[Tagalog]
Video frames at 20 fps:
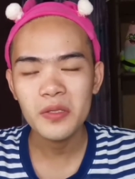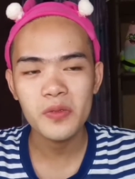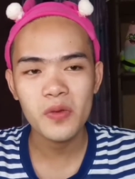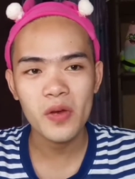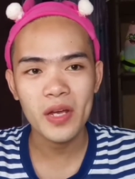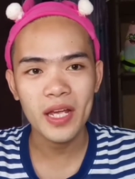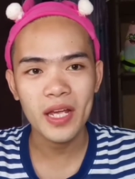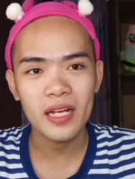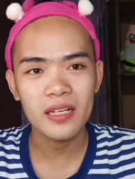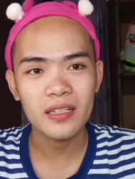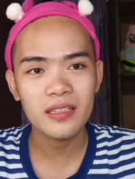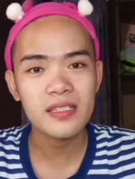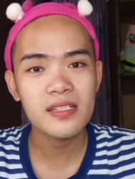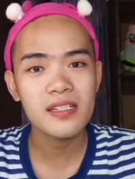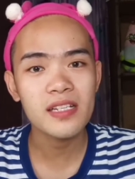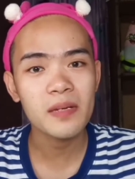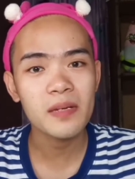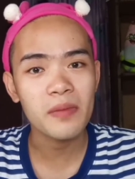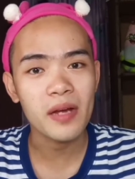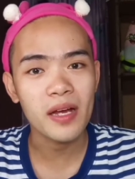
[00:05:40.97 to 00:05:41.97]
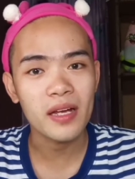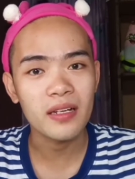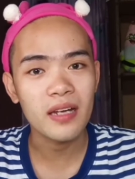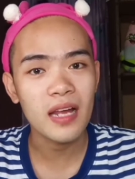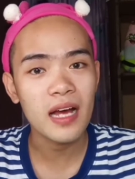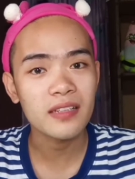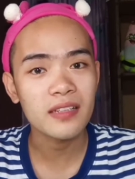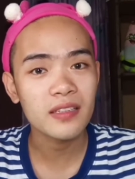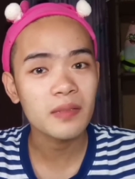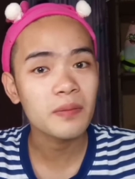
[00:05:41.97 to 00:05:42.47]
So ayan, kasi naman,
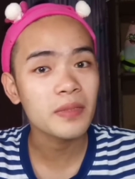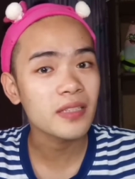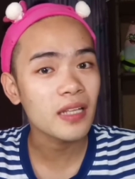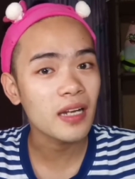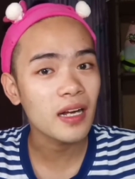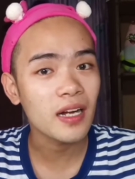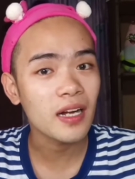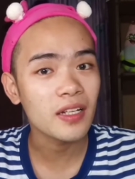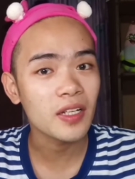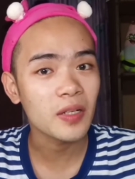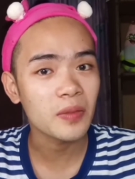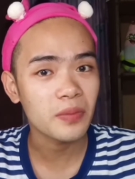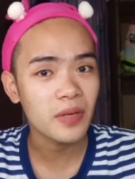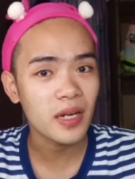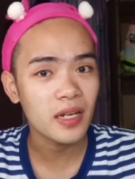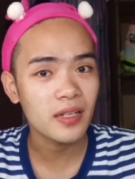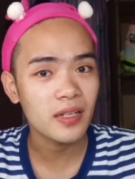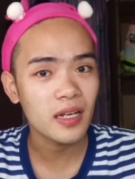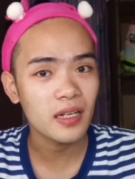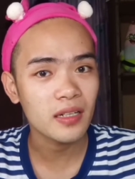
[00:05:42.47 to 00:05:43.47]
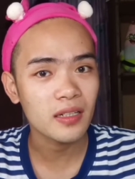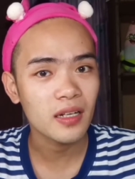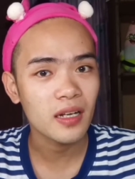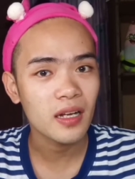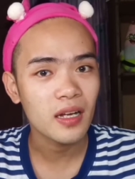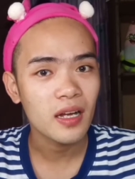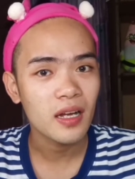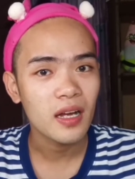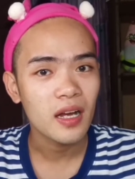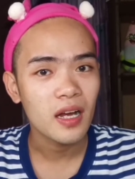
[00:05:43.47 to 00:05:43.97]
lahat naman talaga ng product
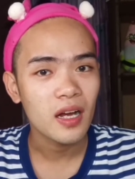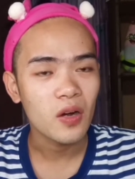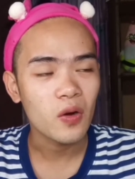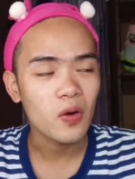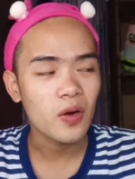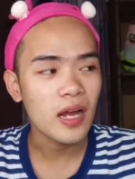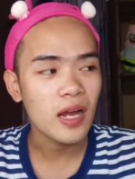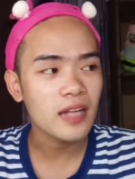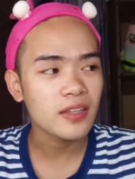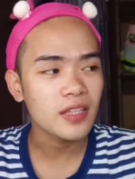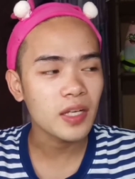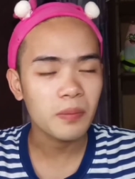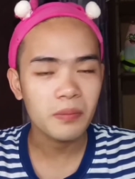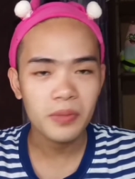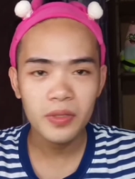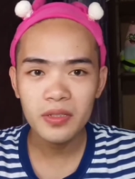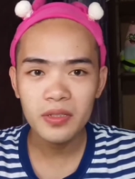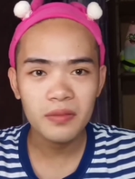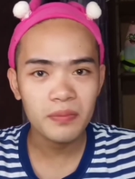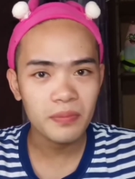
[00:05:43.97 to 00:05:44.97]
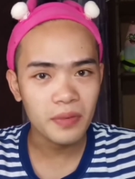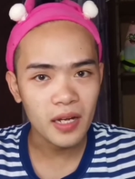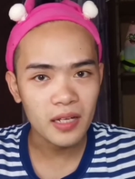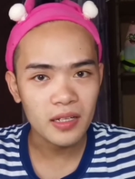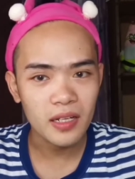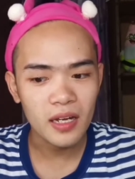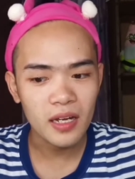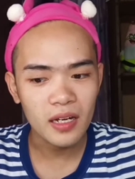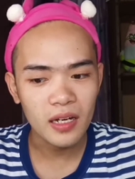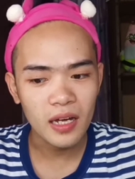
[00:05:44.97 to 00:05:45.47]
or lahat ng beauty
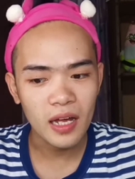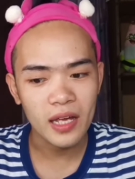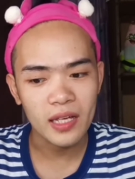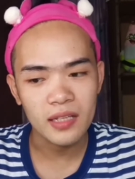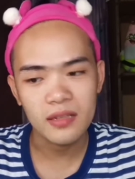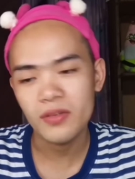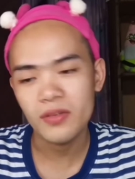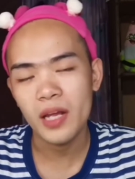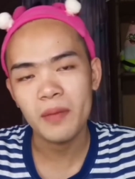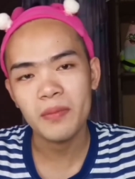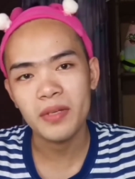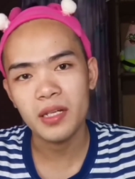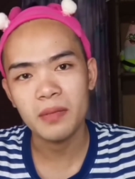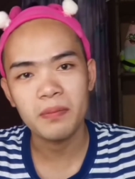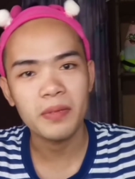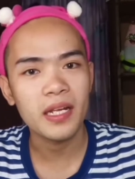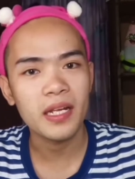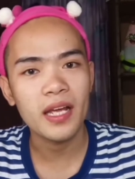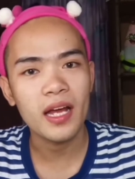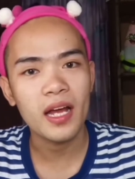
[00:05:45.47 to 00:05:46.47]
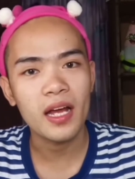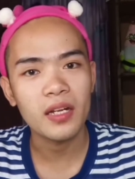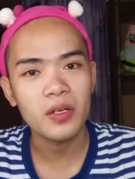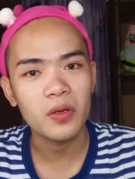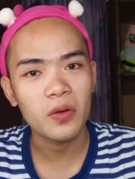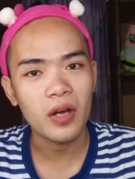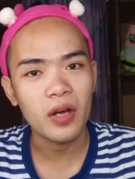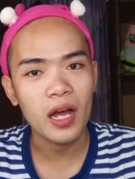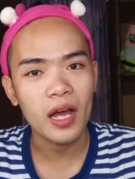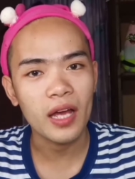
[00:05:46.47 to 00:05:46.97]
product, kahit remedy pa
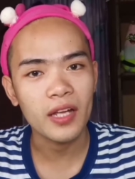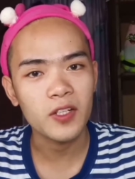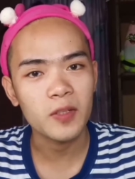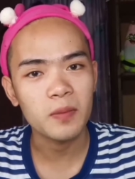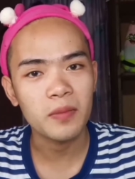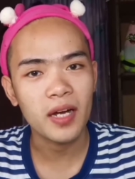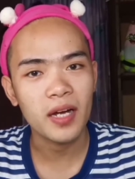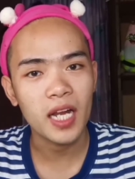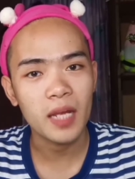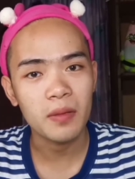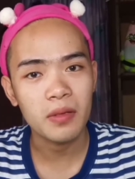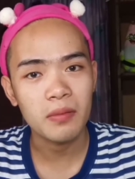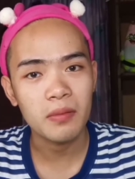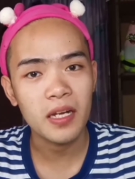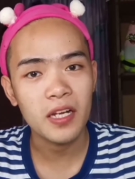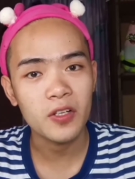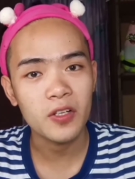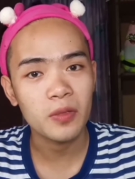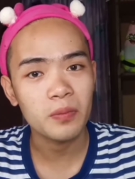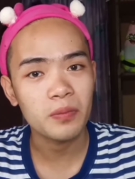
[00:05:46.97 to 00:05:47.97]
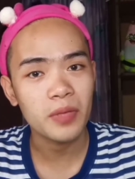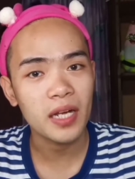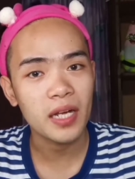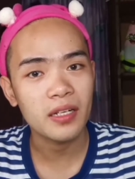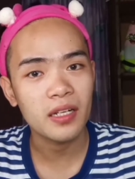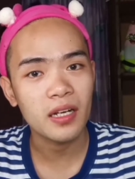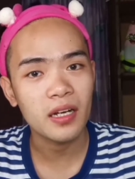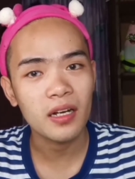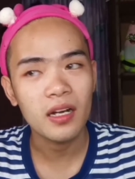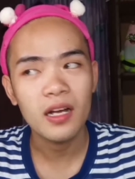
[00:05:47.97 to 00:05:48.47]
yan or kahit yung mga nabibili yung
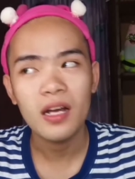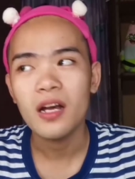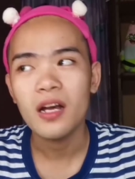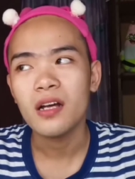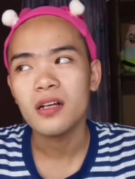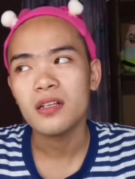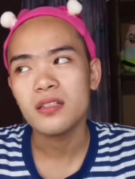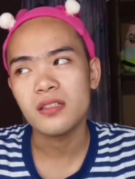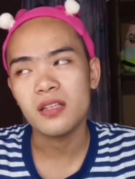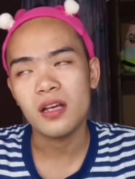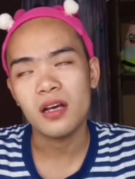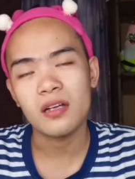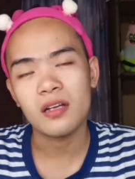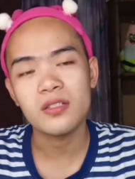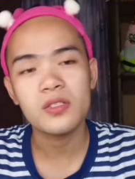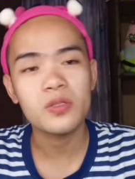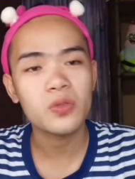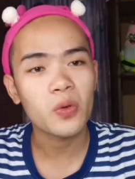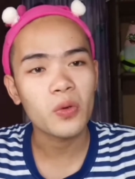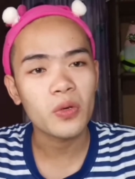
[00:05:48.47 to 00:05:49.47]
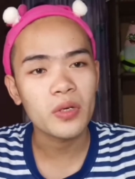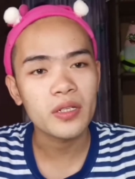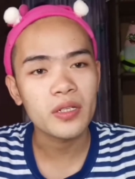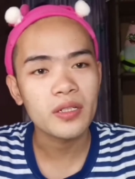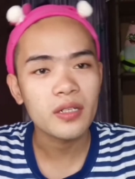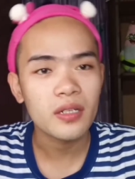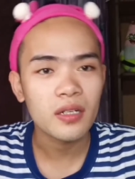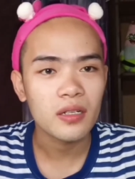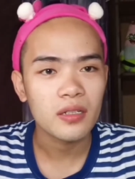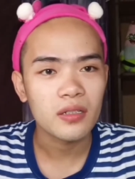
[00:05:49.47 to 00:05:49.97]
product sa
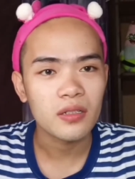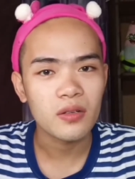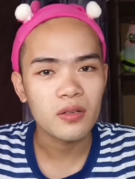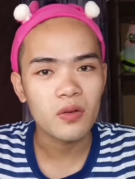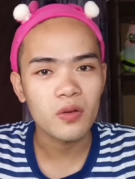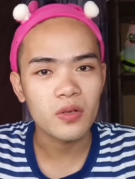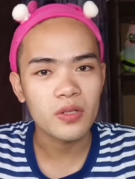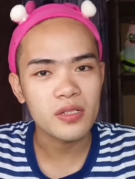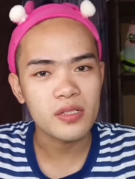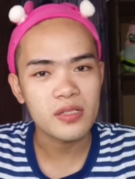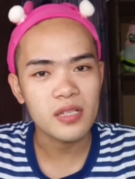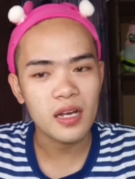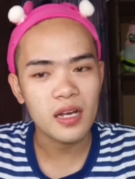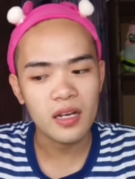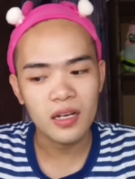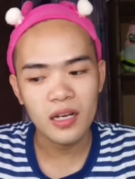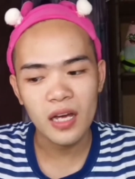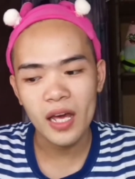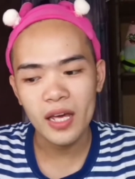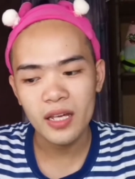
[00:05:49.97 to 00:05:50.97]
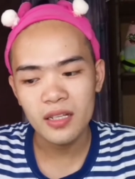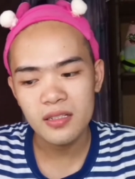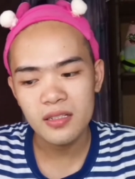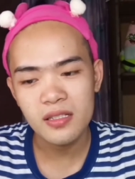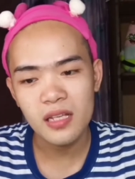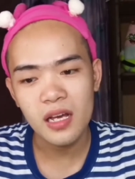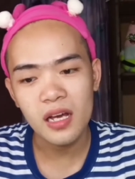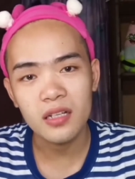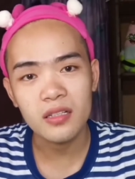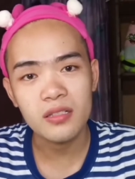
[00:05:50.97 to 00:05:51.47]
store or sa kahit
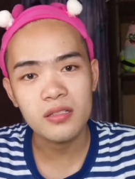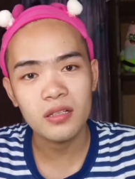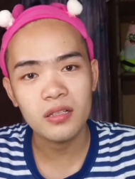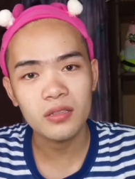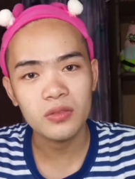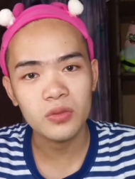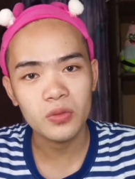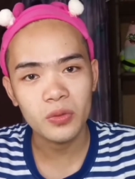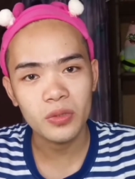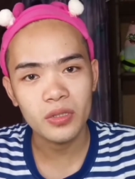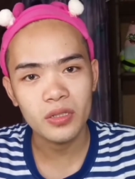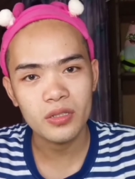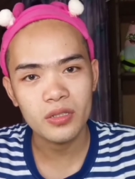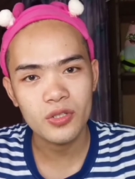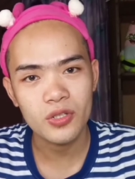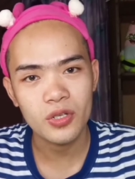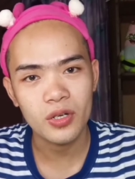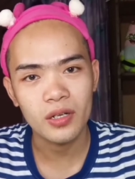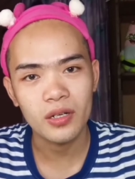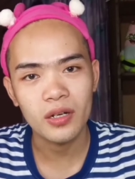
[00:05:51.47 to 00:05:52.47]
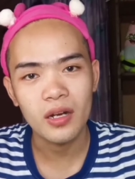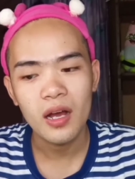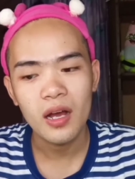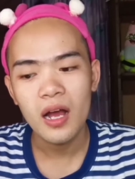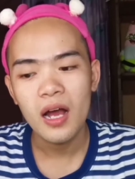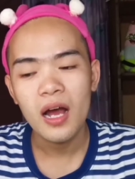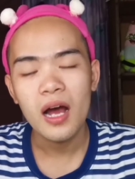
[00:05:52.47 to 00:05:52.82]
saang sector, sure